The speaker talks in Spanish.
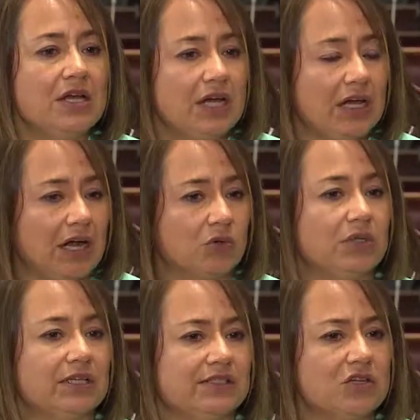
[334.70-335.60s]
eh,
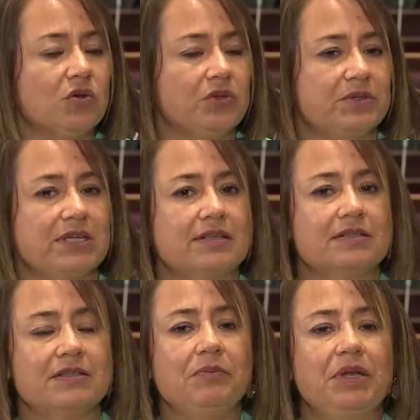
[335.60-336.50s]
algunas cinco universidades que
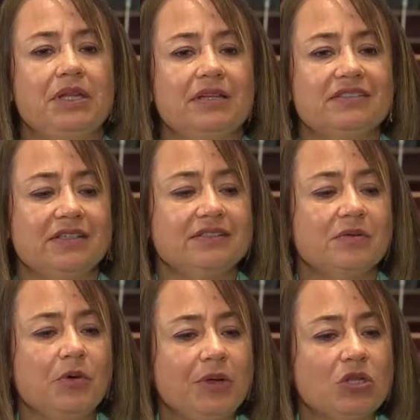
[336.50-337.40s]
están pendientes en este
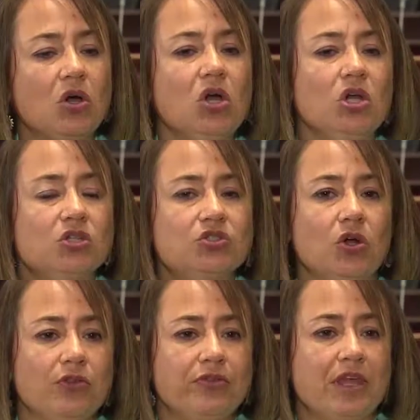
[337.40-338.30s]
momento,
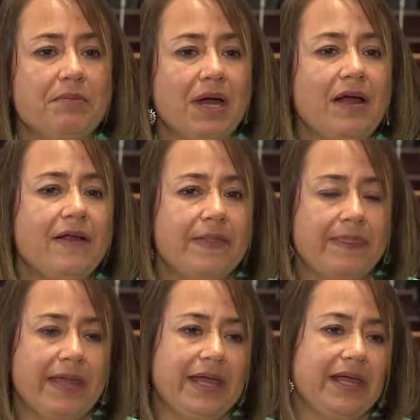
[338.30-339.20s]
son tema
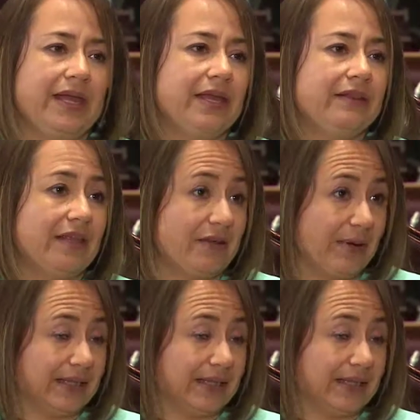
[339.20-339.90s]
de, eh, de